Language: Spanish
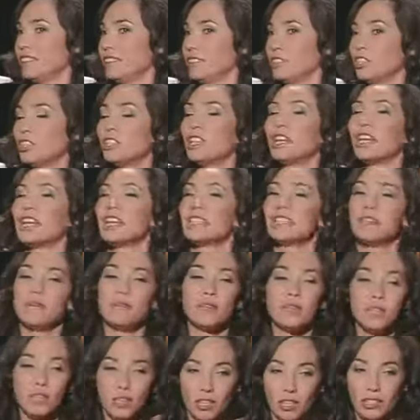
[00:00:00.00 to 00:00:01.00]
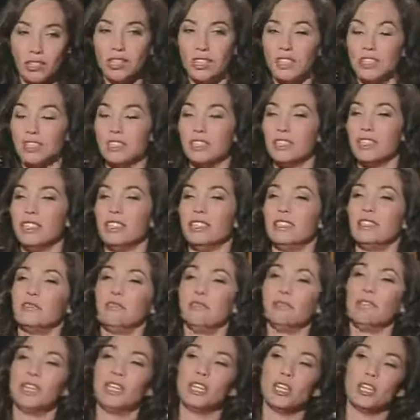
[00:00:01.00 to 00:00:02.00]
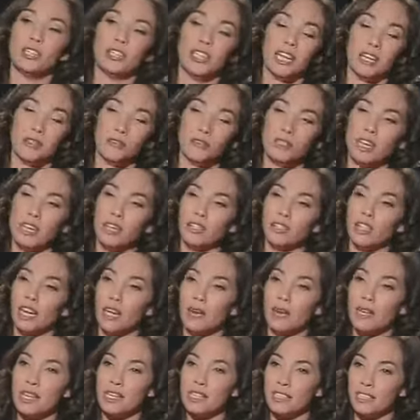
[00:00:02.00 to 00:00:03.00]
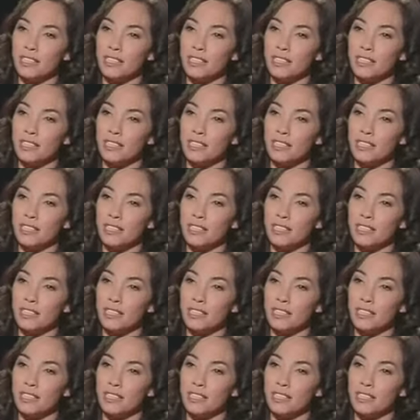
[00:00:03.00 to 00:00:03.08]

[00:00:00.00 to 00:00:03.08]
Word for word: Yo te he recibido en, millón alguna que otra vez.